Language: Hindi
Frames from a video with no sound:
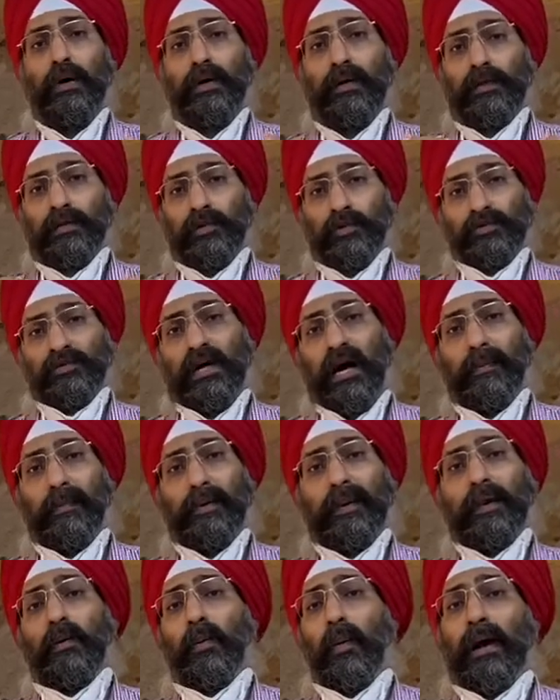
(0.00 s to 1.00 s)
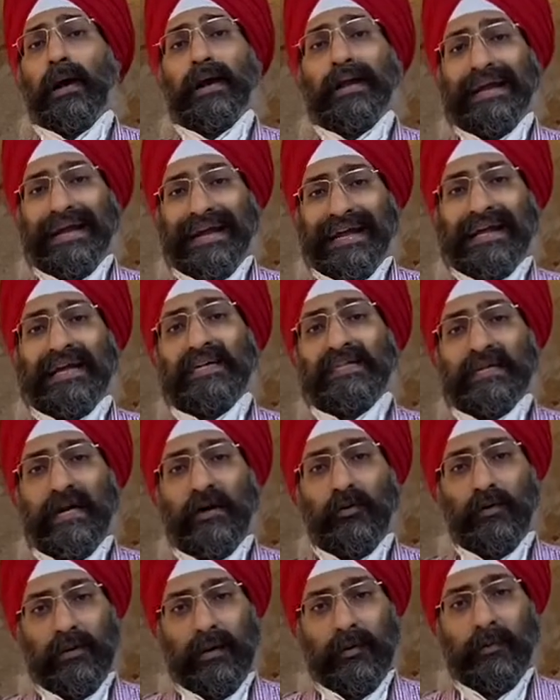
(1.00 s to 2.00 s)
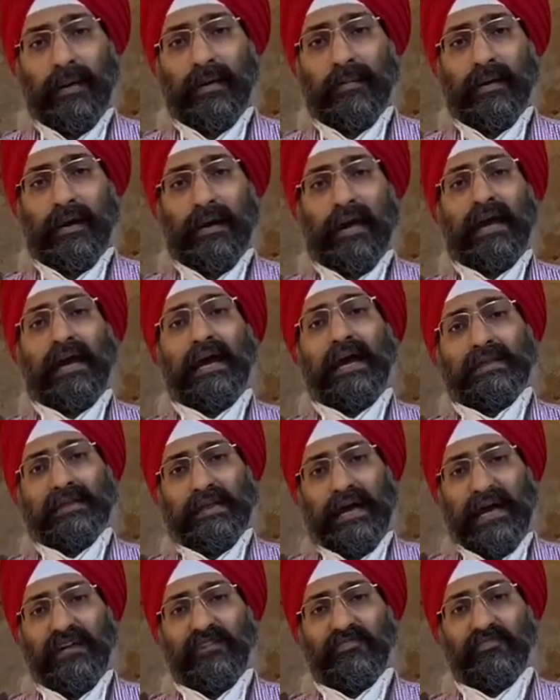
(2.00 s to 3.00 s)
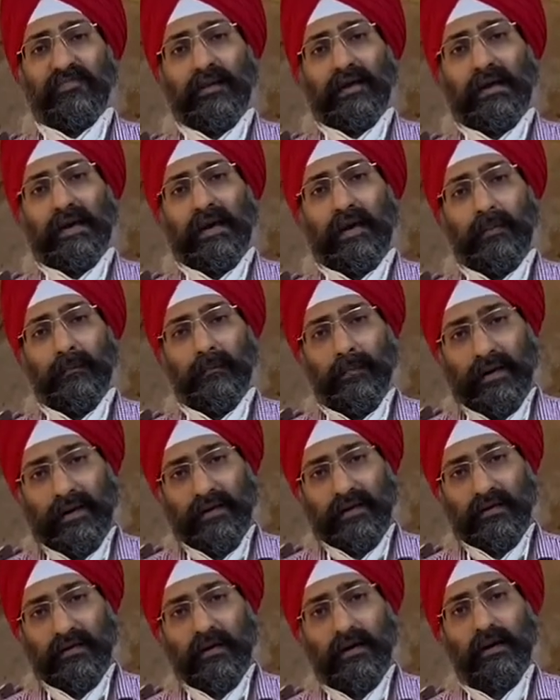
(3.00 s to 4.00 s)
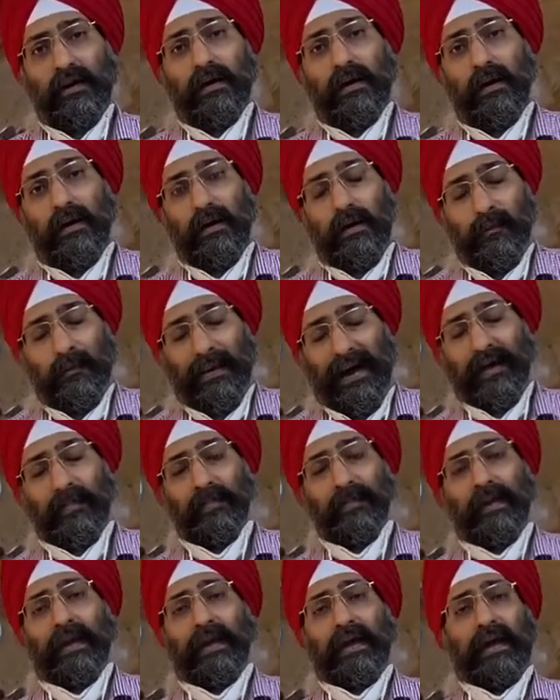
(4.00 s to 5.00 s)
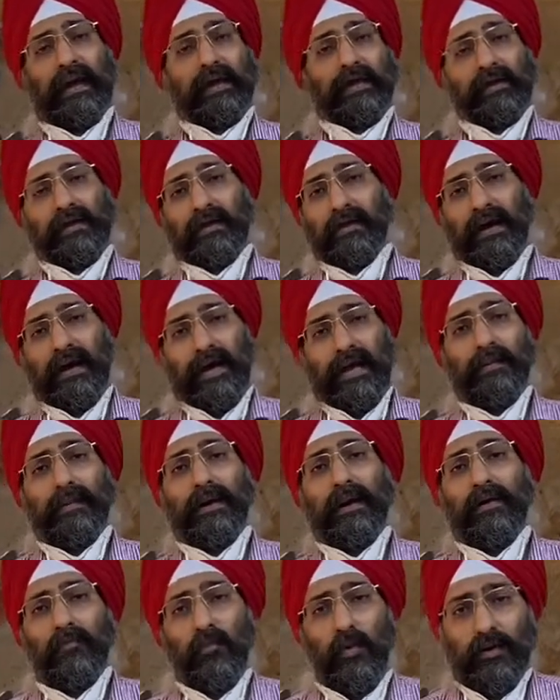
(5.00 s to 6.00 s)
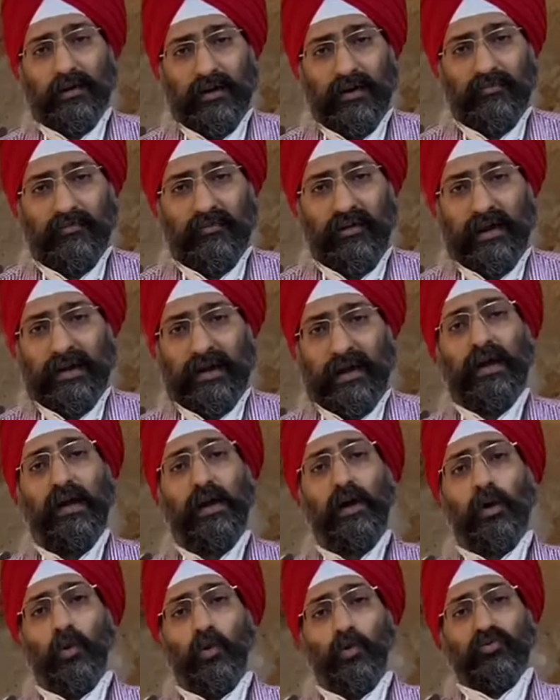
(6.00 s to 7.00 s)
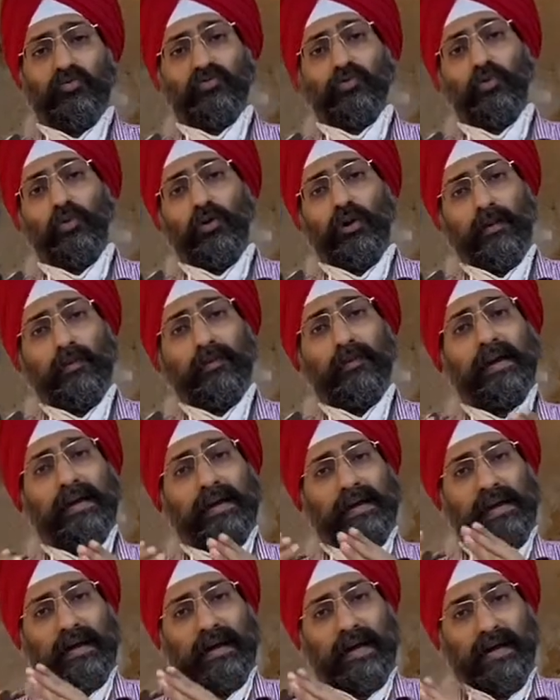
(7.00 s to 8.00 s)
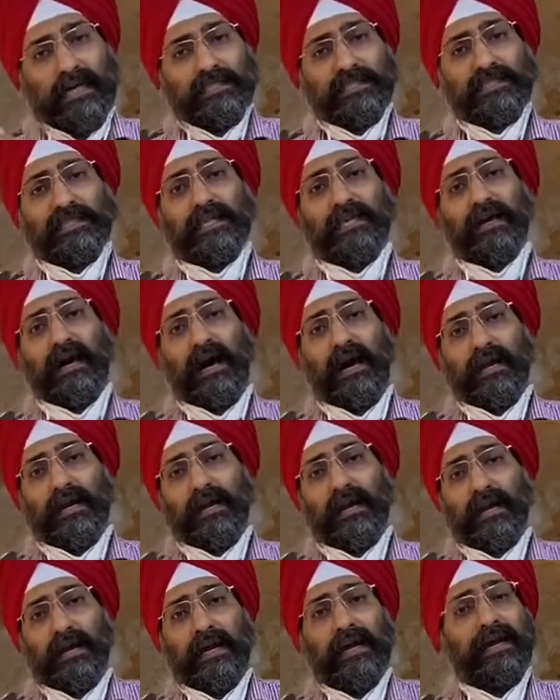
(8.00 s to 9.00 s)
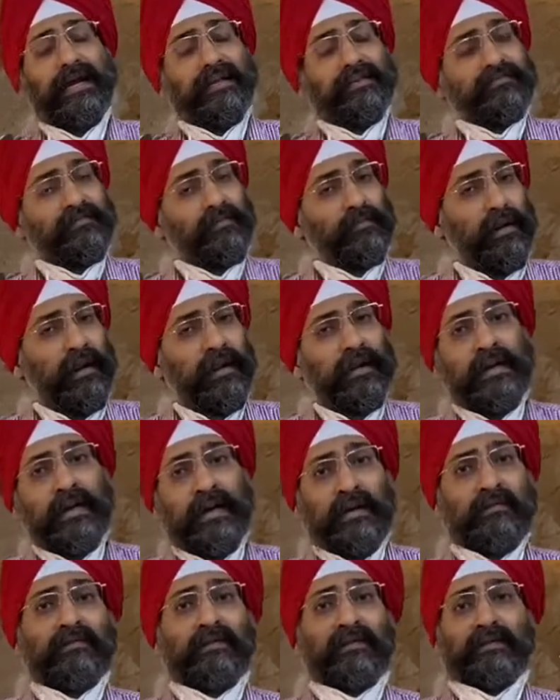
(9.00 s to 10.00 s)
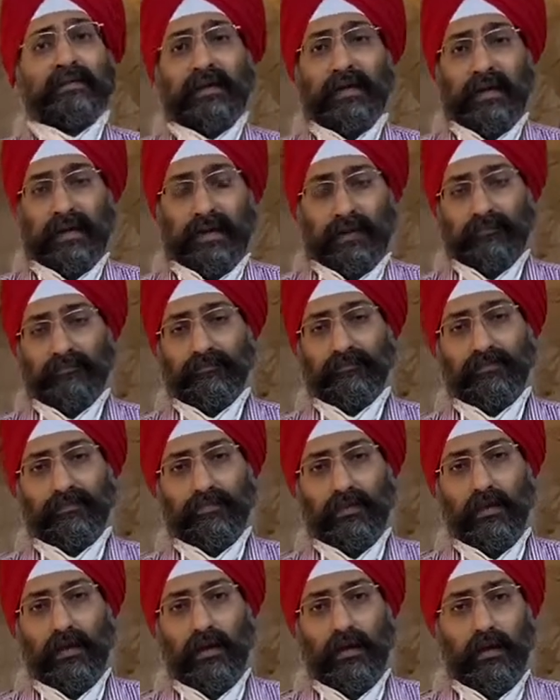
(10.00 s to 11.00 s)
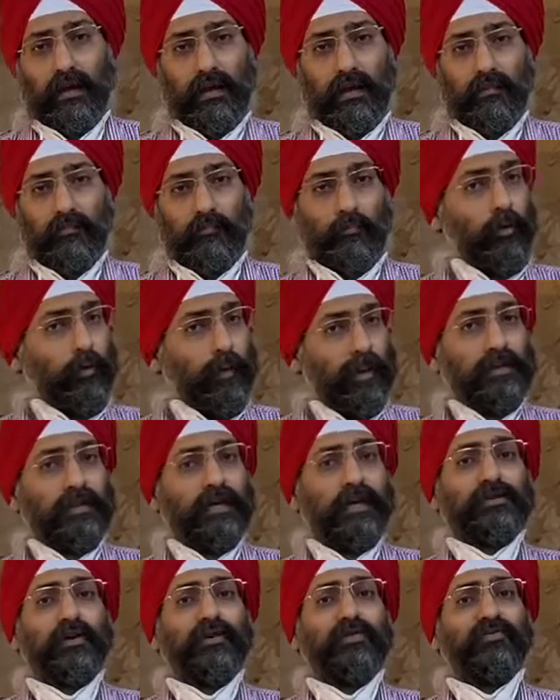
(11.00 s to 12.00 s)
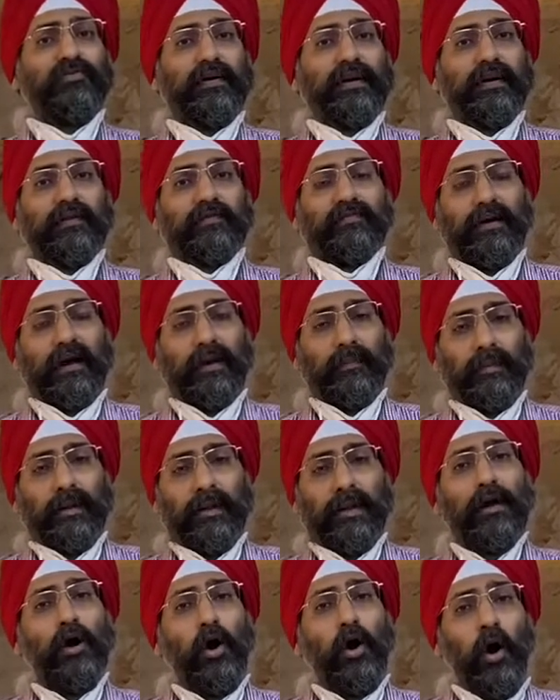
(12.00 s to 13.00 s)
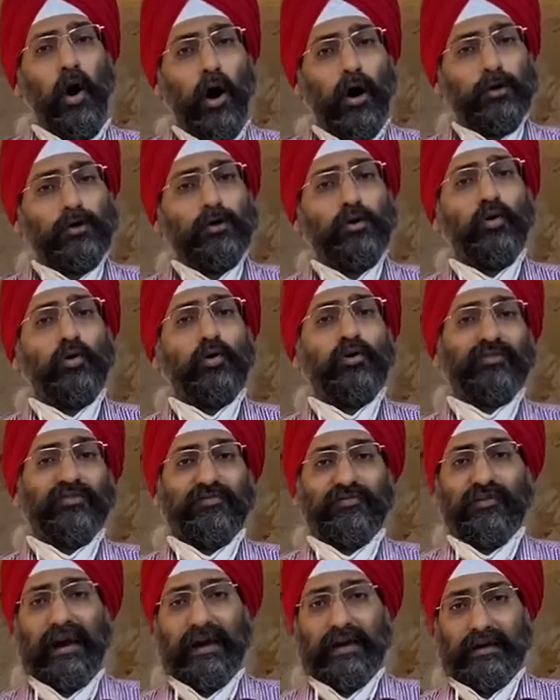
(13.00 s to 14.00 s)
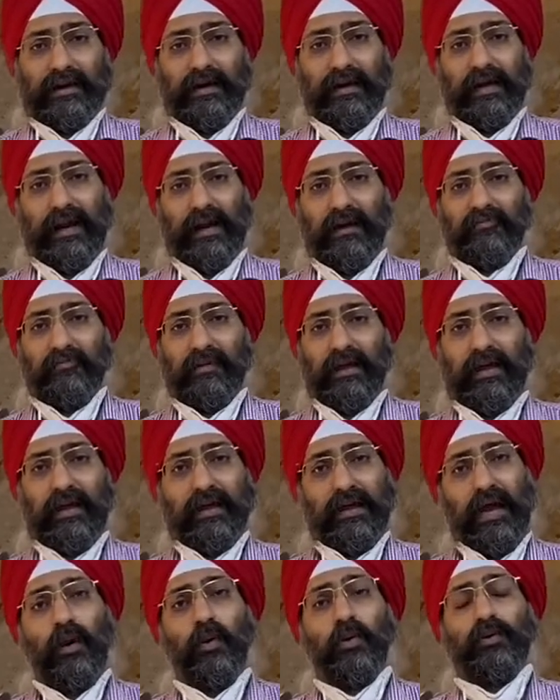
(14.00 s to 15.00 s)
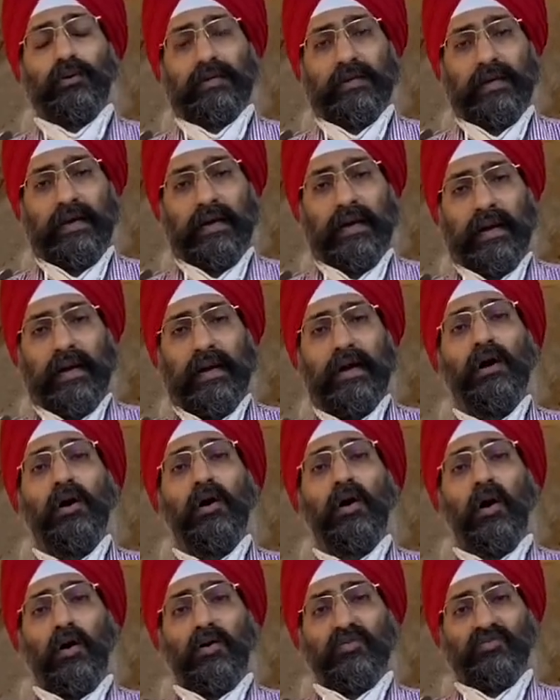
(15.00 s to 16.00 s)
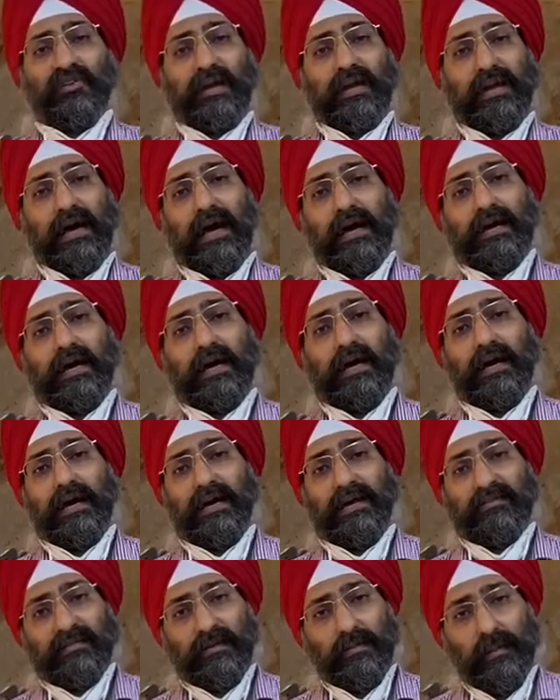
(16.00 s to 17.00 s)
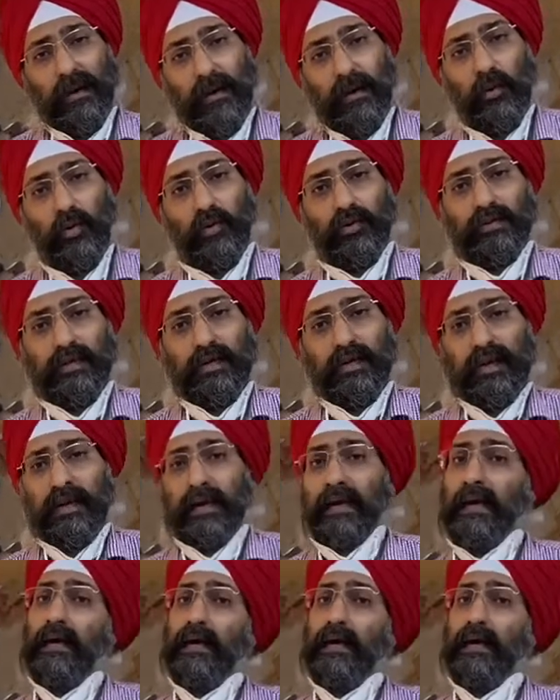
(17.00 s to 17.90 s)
तो जहां पे रिक्वायर्ड नहीं है चाहे वो टमी में है थाइज में है बटक बैक में है कहीं भी अनवांटेड फैट है उसको हम एक अच्छे कार्य के लिए इस्तेमाल कर सकते हैं उम्मीद करता हूं इस वीडियो से आपकी ऑटलोगोस फैट ग्राफ्टिंग क्या होती है और उसके क्या क्या इस्तेमाल होते हैं